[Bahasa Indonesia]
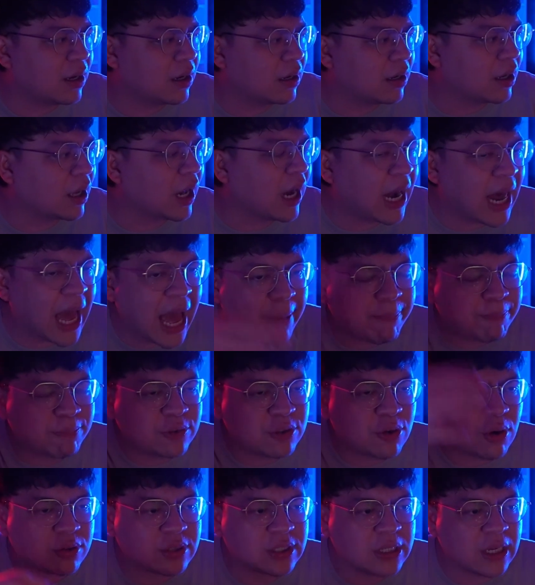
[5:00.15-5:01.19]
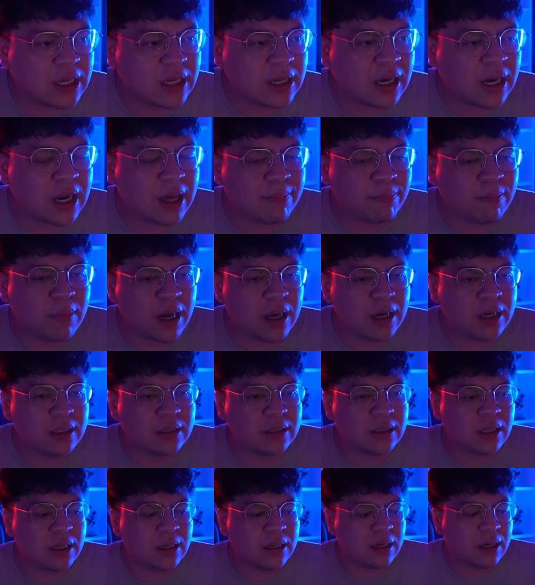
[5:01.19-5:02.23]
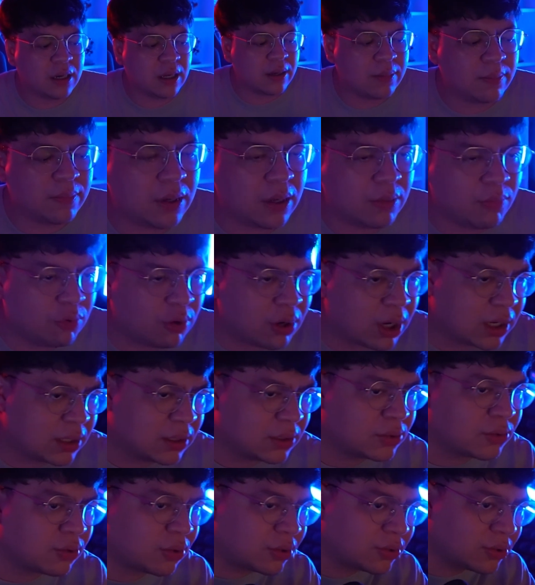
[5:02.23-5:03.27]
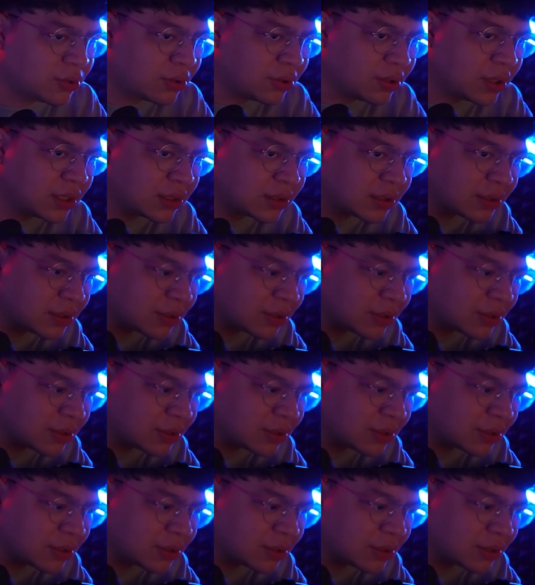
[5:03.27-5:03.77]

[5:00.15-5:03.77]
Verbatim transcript: Gelap, jokesnya gelap banget lah gelap. Eh bukan, sorry sorry guys,